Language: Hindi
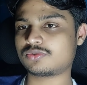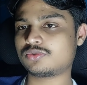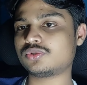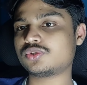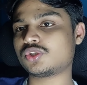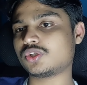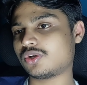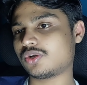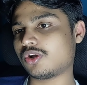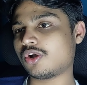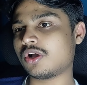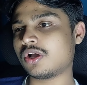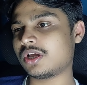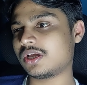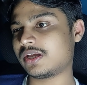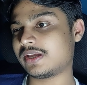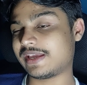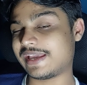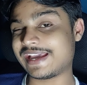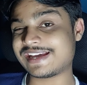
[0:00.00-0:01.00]
कुछ
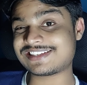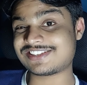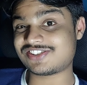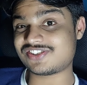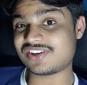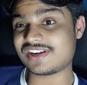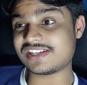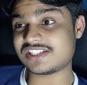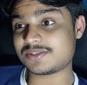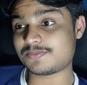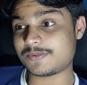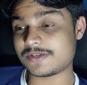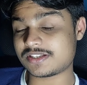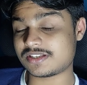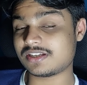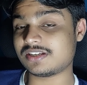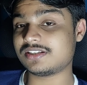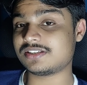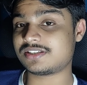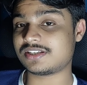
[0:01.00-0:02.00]
एक्स्ट्रा
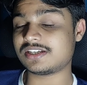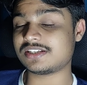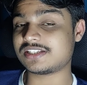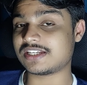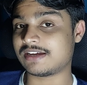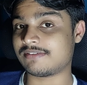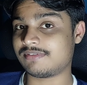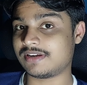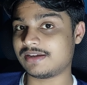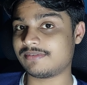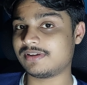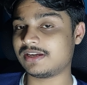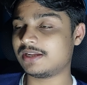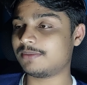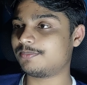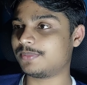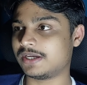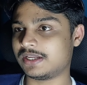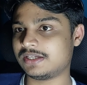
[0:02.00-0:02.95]
स्पेशल रिसर्च अवेलेबल है